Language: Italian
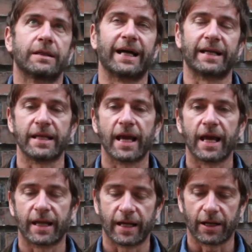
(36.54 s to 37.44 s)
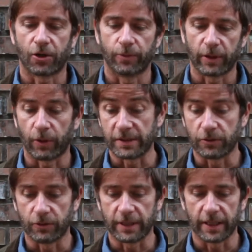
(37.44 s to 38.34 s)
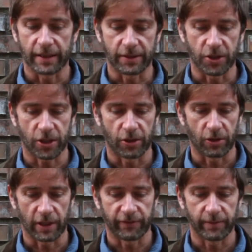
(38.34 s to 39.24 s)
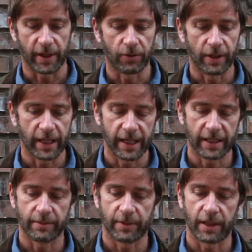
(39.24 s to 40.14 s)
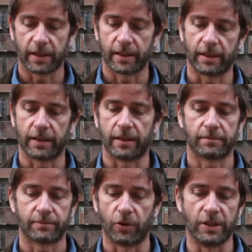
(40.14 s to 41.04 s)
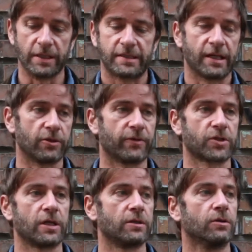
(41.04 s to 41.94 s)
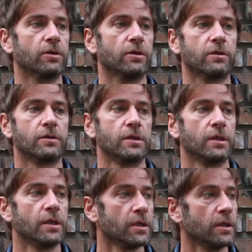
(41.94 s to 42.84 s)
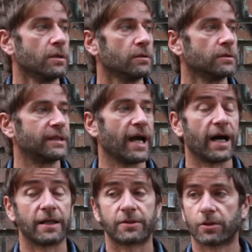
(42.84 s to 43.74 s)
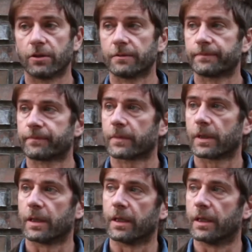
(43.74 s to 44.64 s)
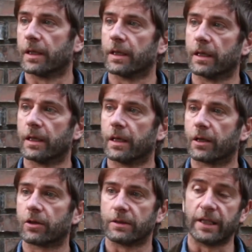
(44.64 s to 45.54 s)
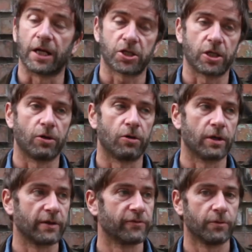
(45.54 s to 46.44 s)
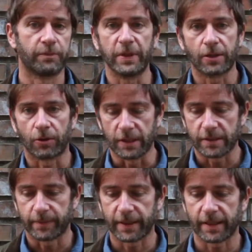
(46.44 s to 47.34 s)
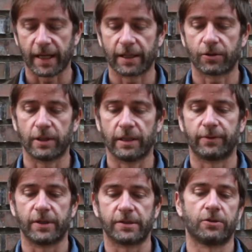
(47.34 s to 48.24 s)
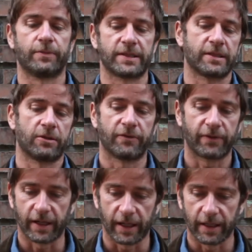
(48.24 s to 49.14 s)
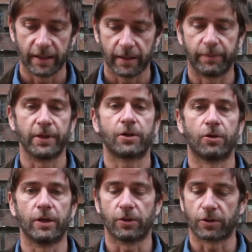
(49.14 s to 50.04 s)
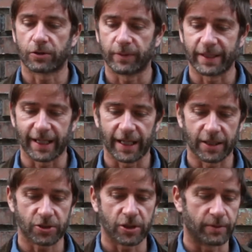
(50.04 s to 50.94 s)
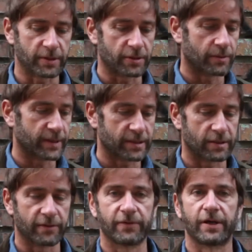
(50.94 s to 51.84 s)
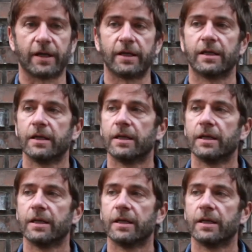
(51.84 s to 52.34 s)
carriera come quasi tutti gli altri scenografi miei colleghi, ma ho iniziato facendo teatro da scenografo, piccoli spettacoli, poi sono passato a fare piccoli cortometraggi, poi sono passato a fare